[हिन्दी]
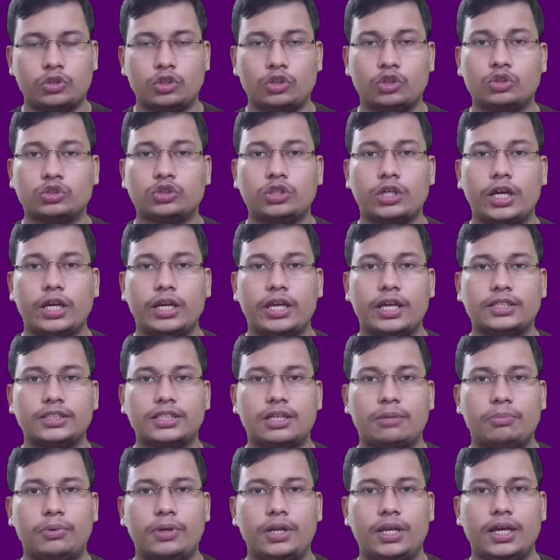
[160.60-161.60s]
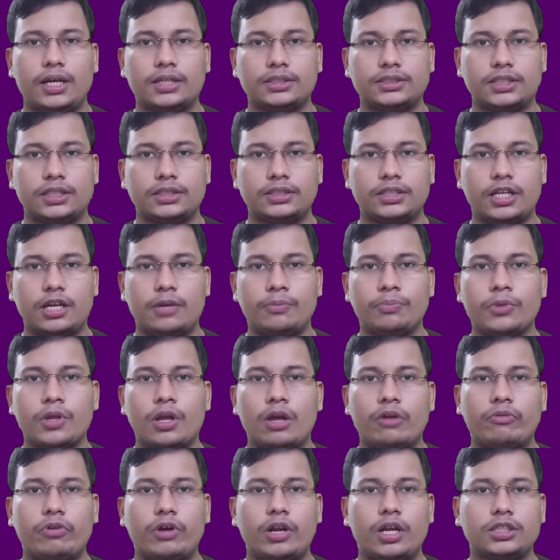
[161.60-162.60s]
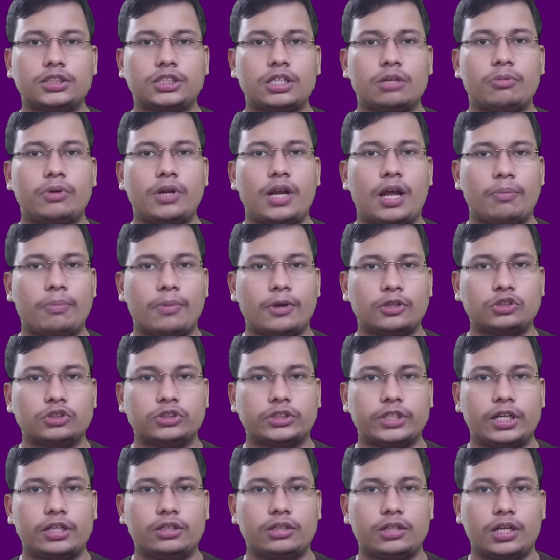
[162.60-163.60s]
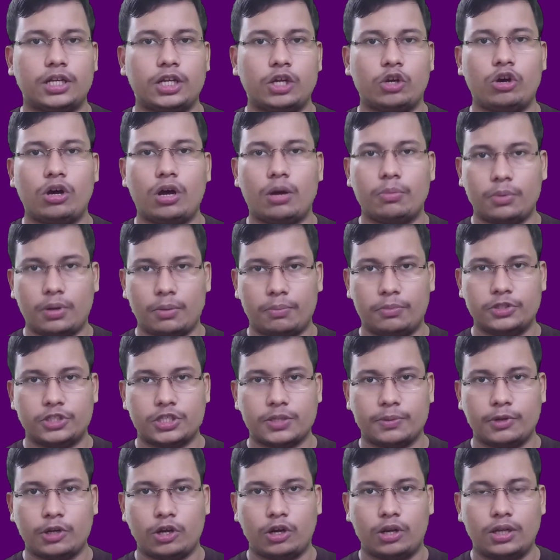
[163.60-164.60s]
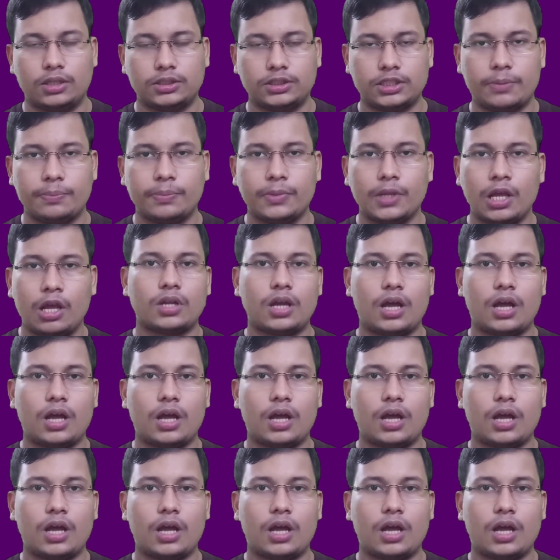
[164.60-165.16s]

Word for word: तो दोस्तों एक एग्जाम्पल लेके चलते हैं फॉर एग्जाम्पल आपका जो सेंटर है वो आपका बीजेपी कॉलेज है